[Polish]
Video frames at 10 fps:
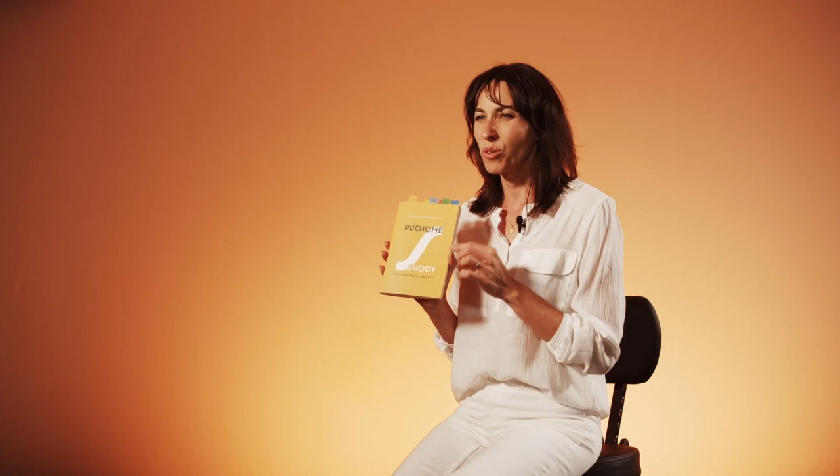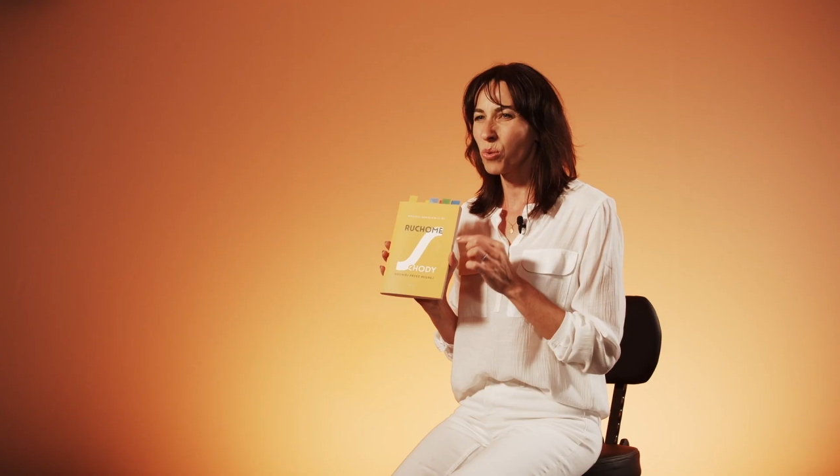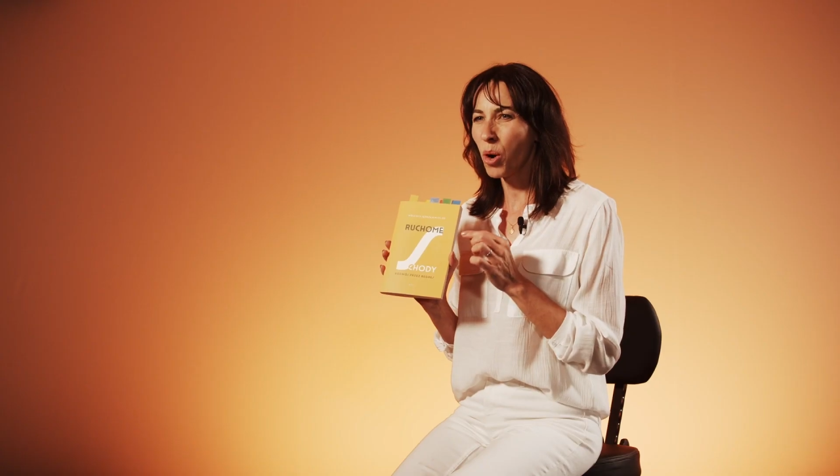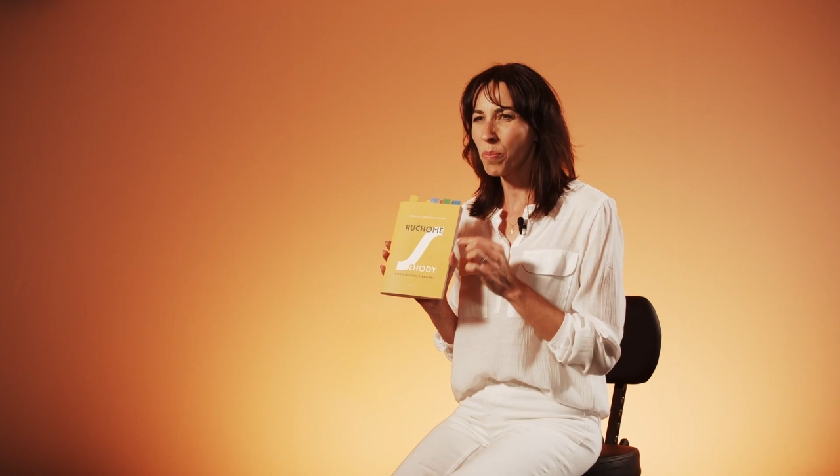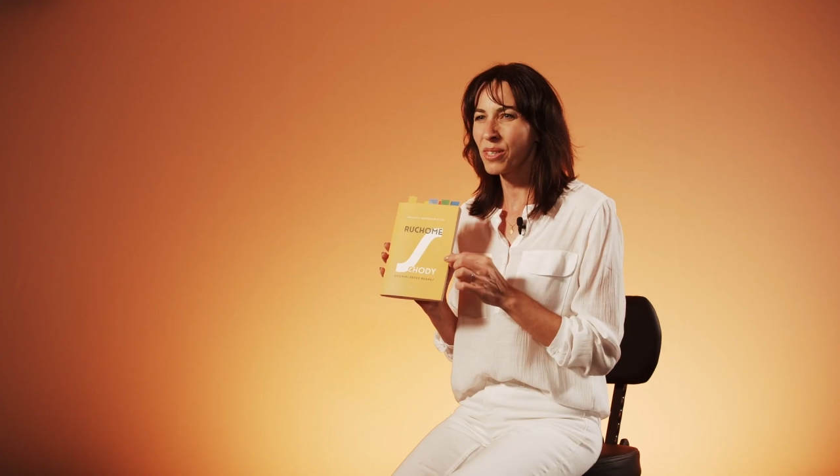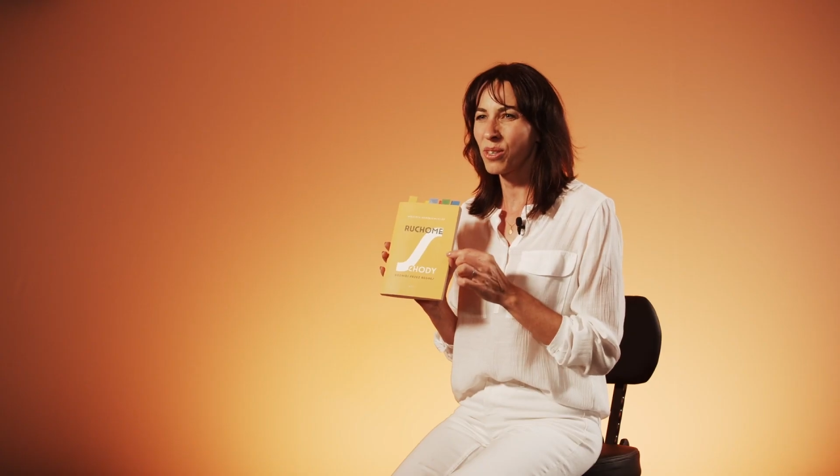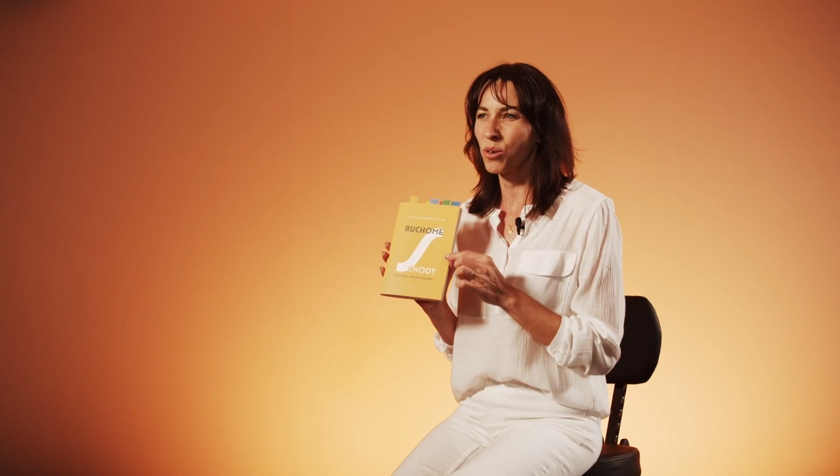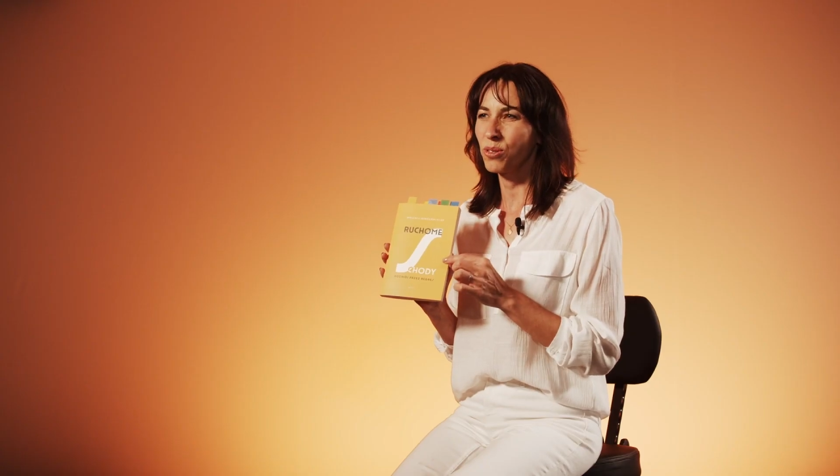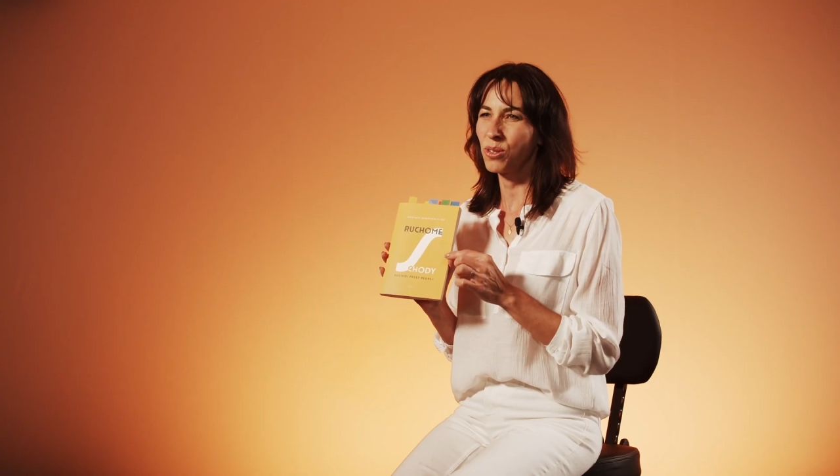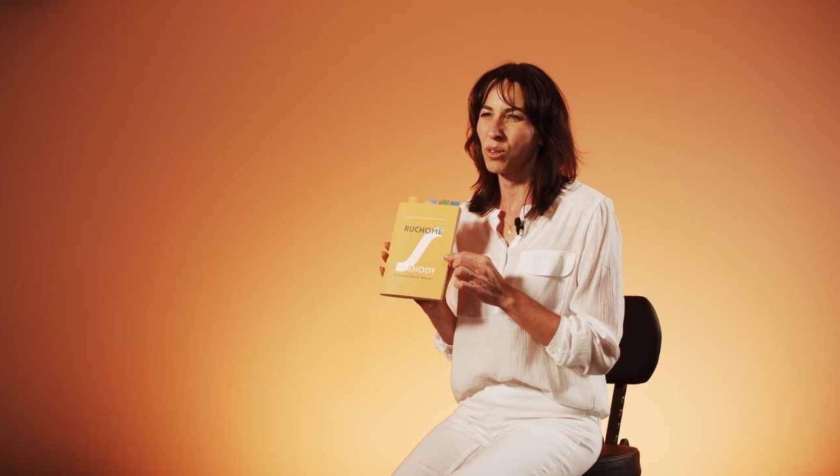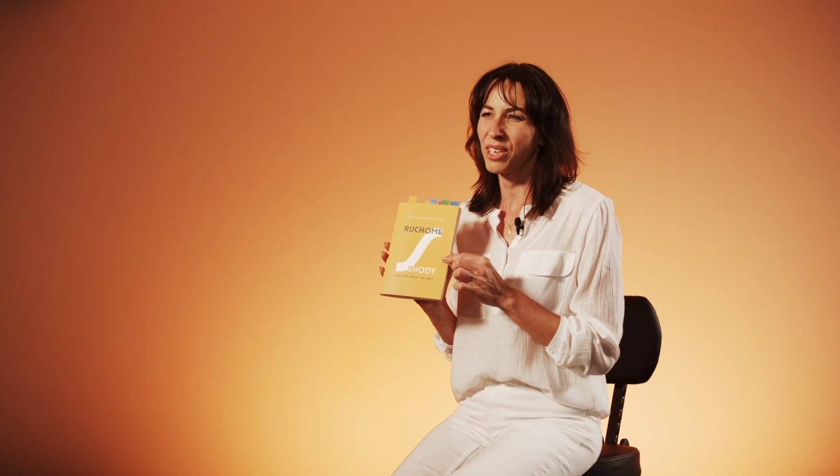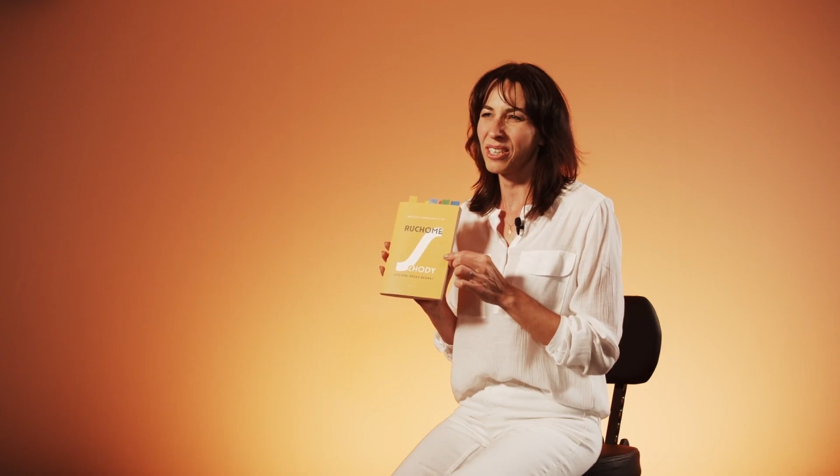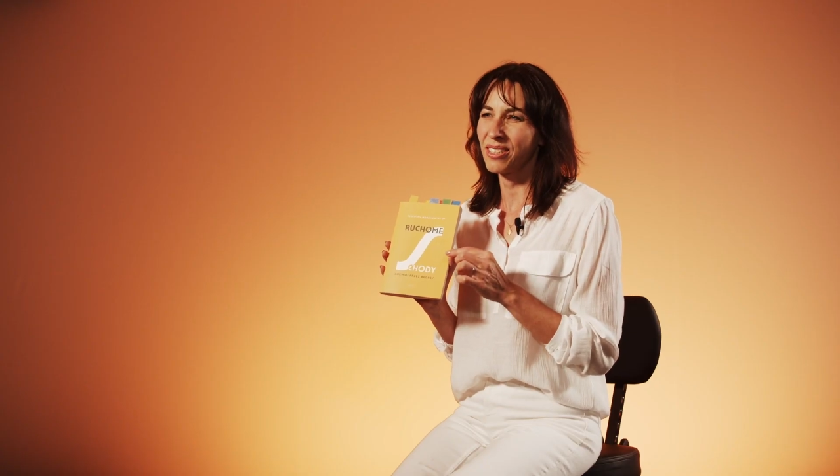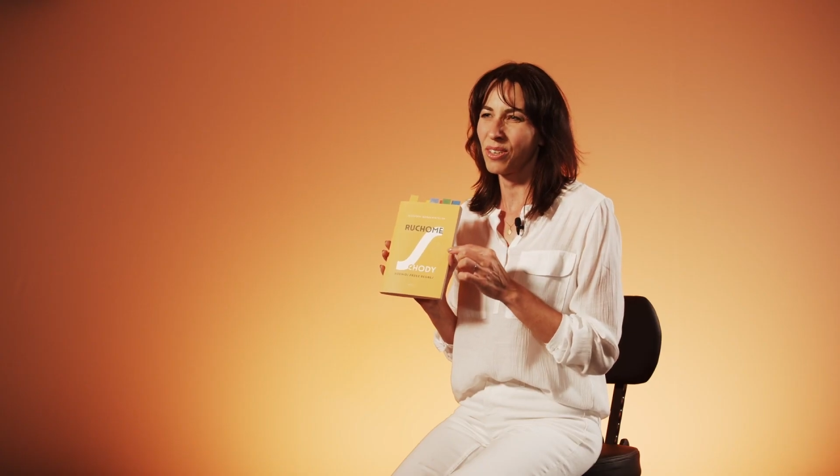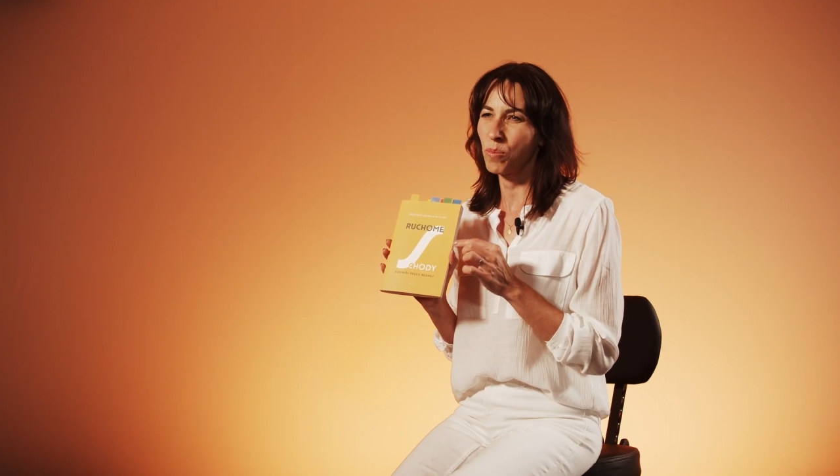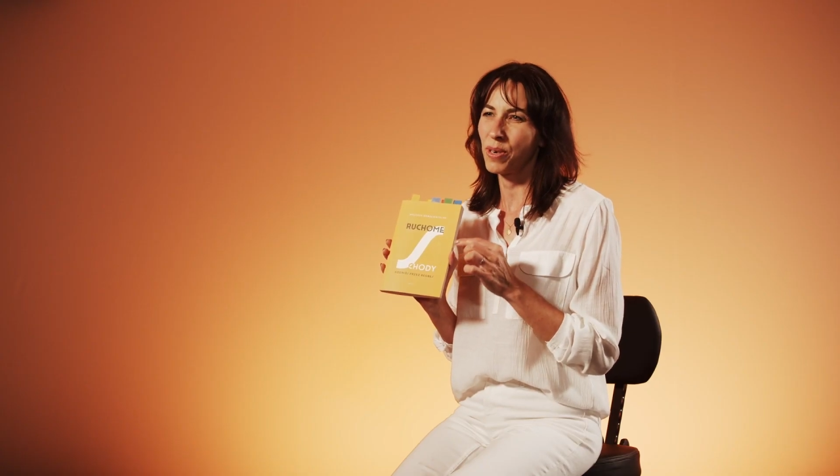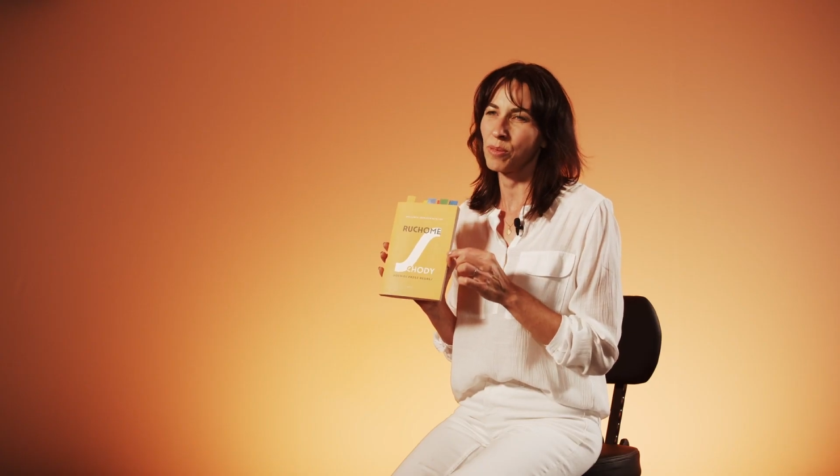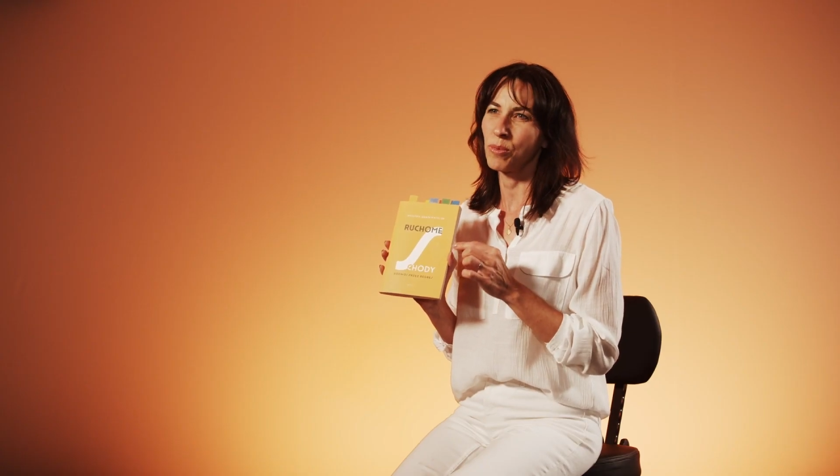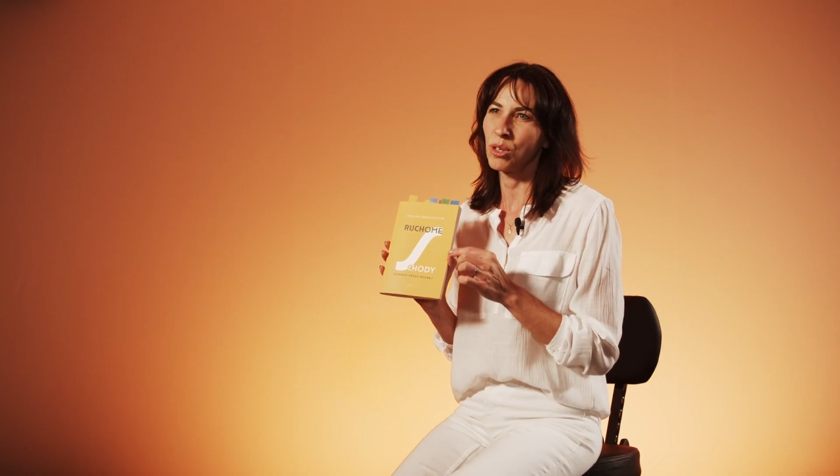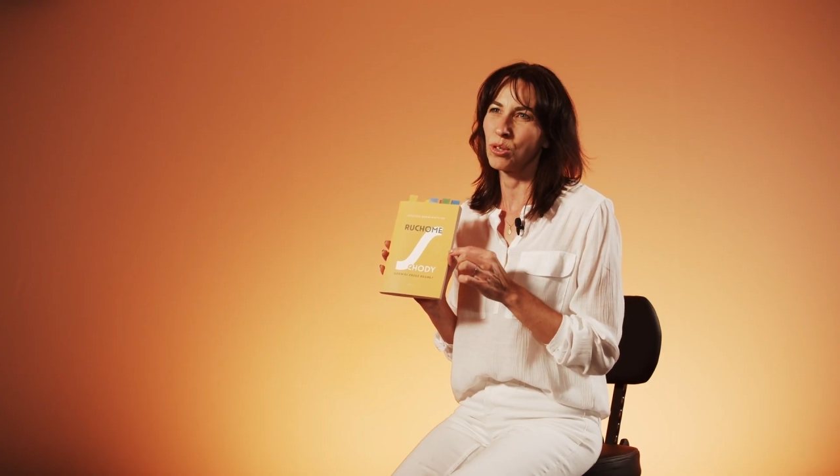Ruchome schody to jest
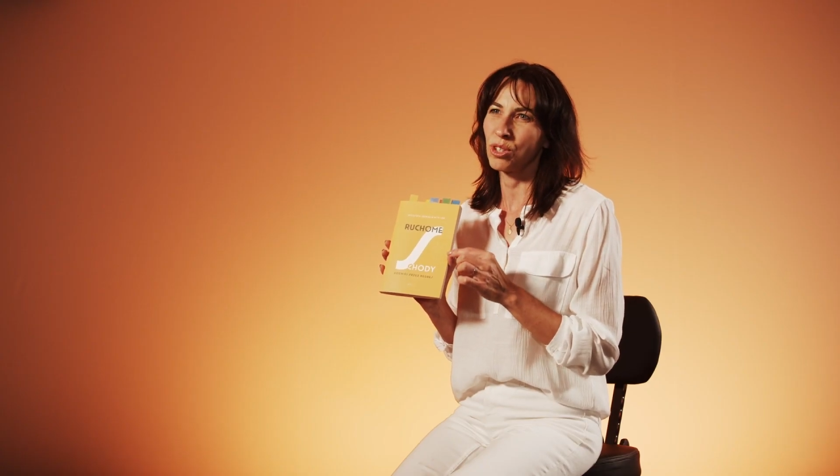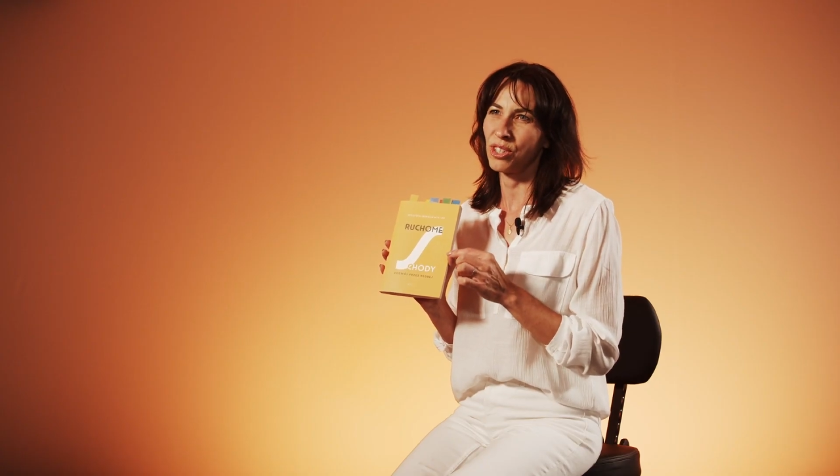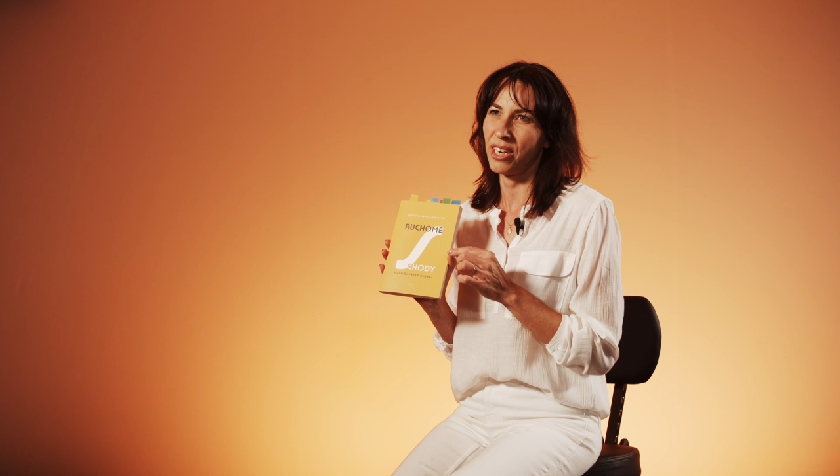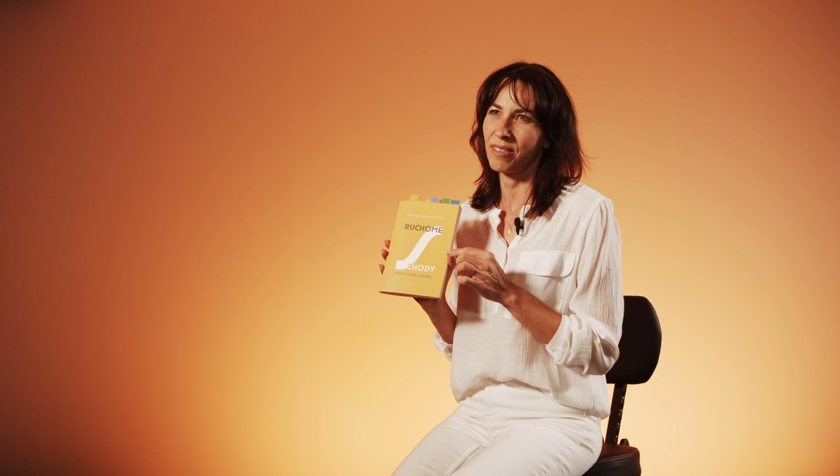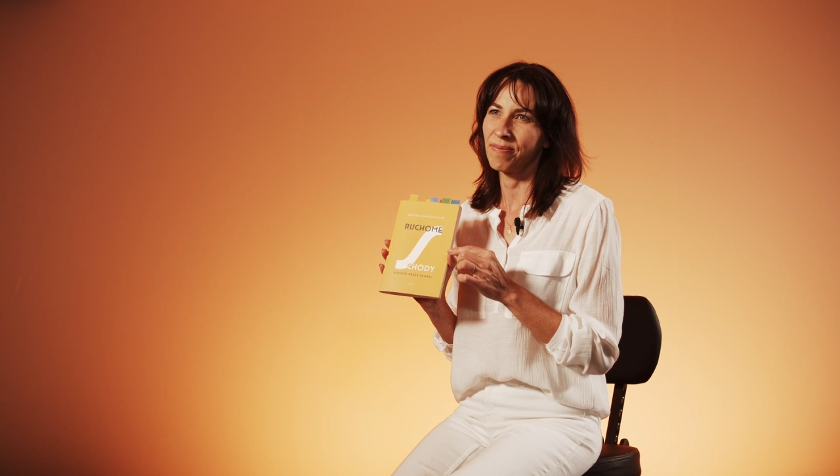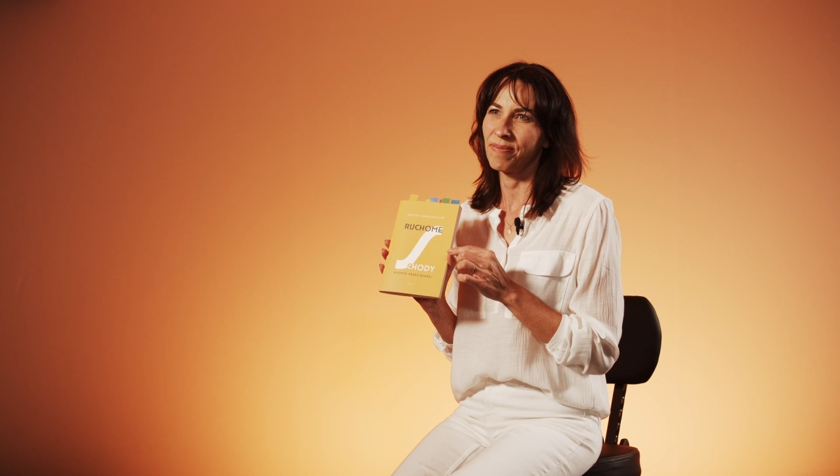obraz mojego życia.